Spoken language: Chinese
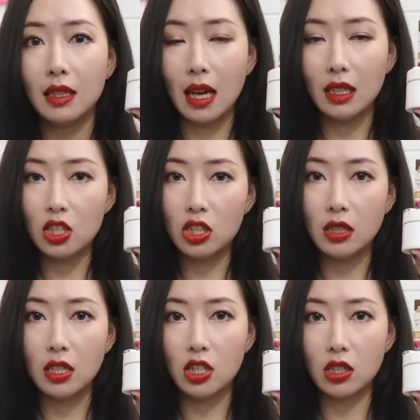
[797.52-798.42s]
它的质
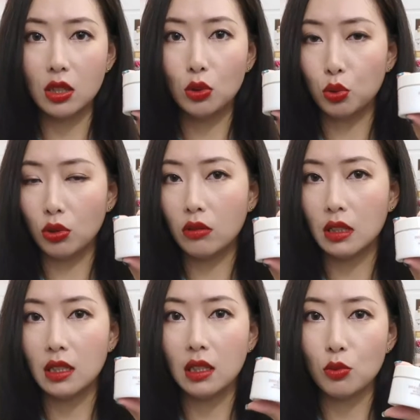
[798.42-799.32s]
地是跟土豆
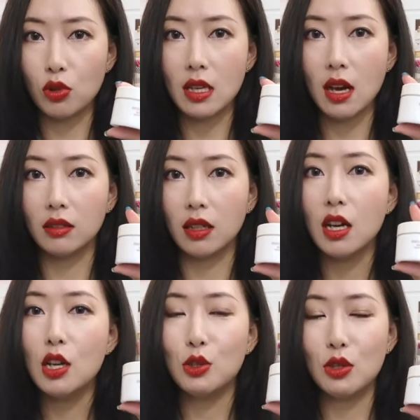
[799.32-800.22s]
泥一模一样的，
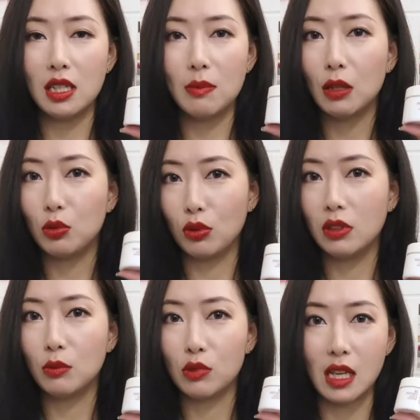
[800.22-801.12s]
就像你把土豆
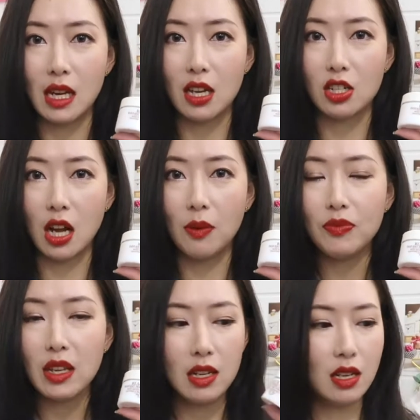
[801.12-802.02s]
泥抹在脸上，
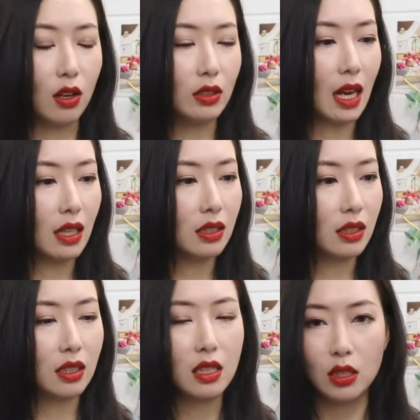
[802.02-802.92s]
然后它
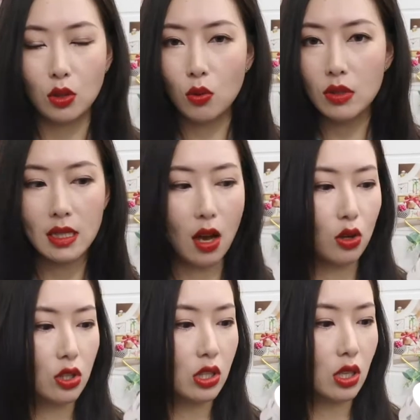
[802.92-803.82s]
的功
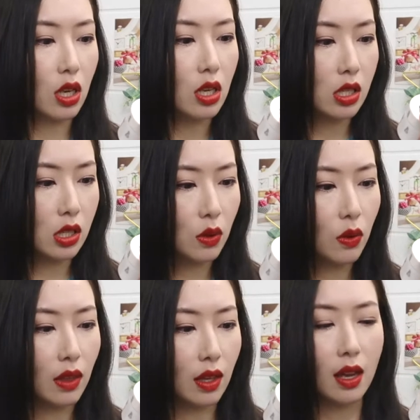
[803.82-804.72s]
效是
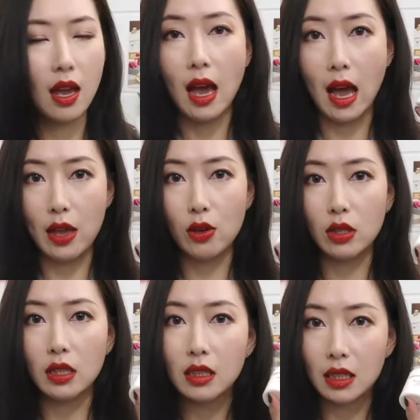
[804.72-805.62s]
soothing，还有
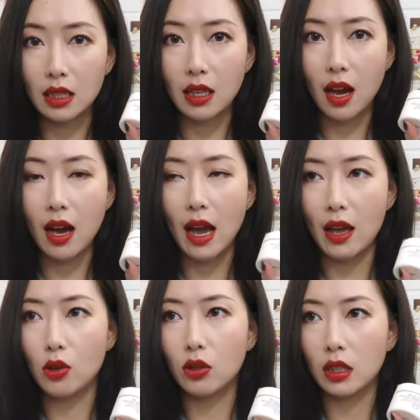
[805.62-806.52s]
一个提亮，
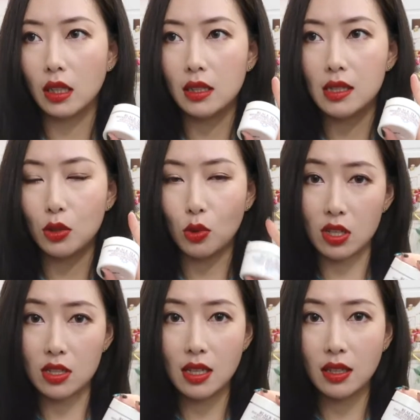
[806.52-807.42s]
还有可以在短
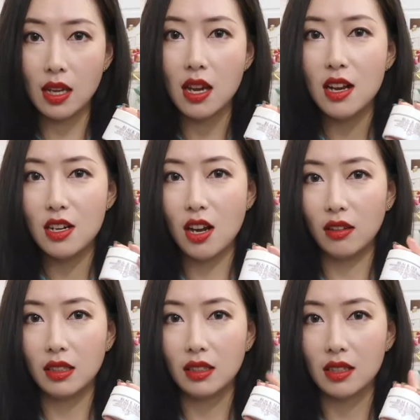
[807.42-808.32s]
时间内
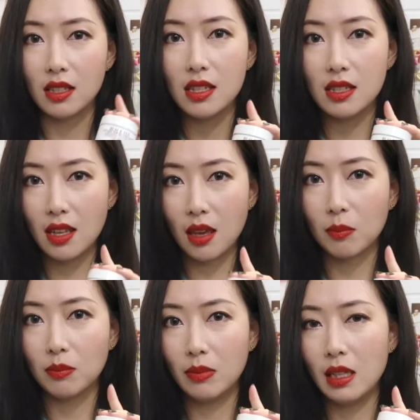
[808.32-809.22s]
让你的 skin。
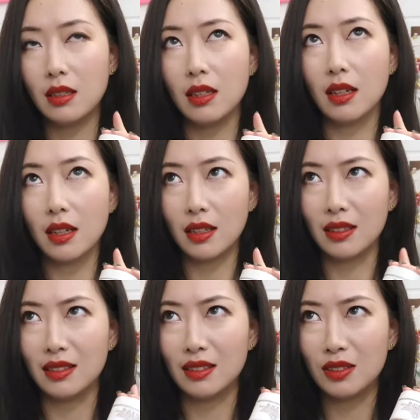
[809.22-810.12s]
变得
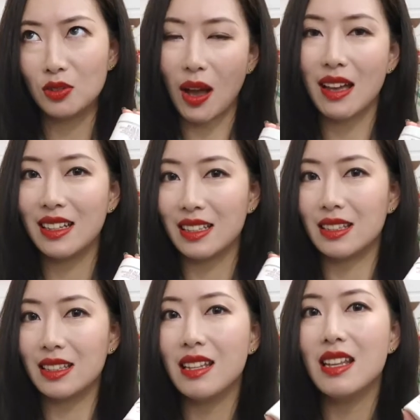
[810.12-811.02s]
很软
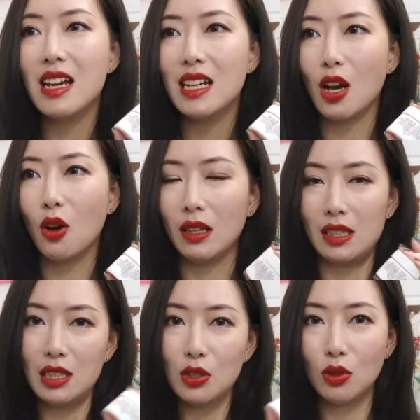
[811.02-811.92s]
很嫩，然后
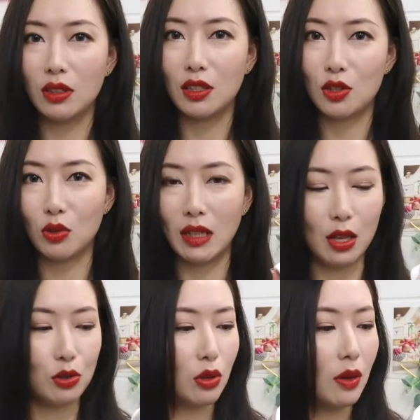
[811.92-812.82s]
很清爽的那种
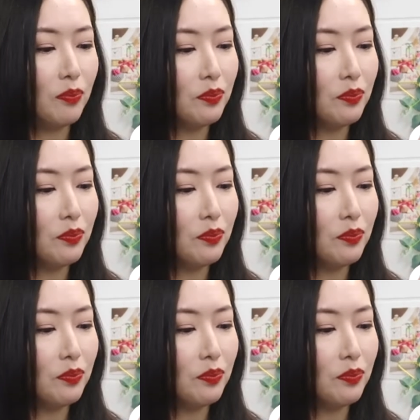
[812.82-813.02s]
感觉。